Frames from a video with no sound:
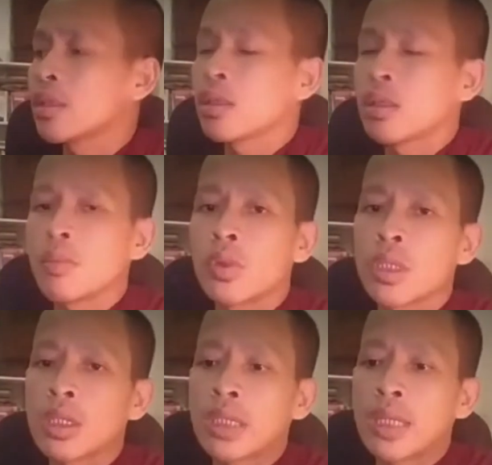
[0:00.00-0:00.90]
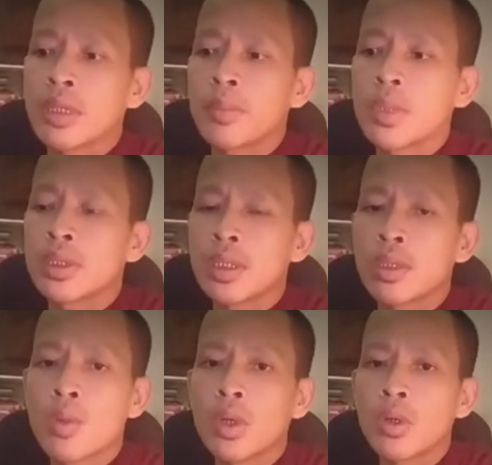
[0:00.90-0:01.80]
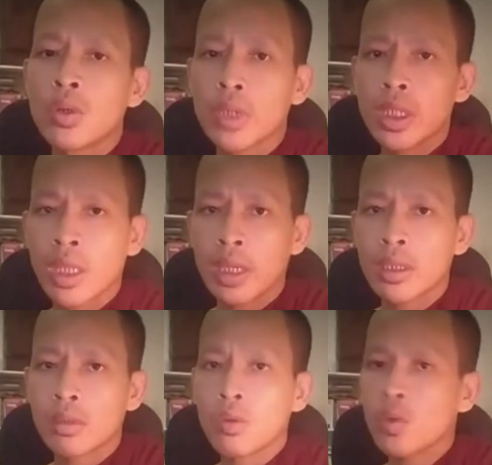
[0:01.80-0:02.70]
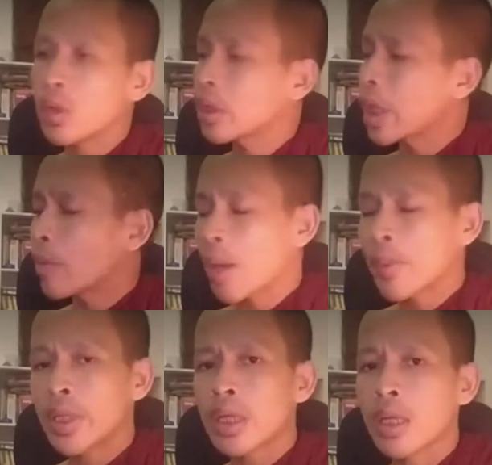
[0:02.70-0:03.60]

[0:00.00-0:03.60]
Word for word: bồ tơ tam tam bờ cho nó cùng một đôi luôn nên thay này lúc nên thay của bạn đấy nè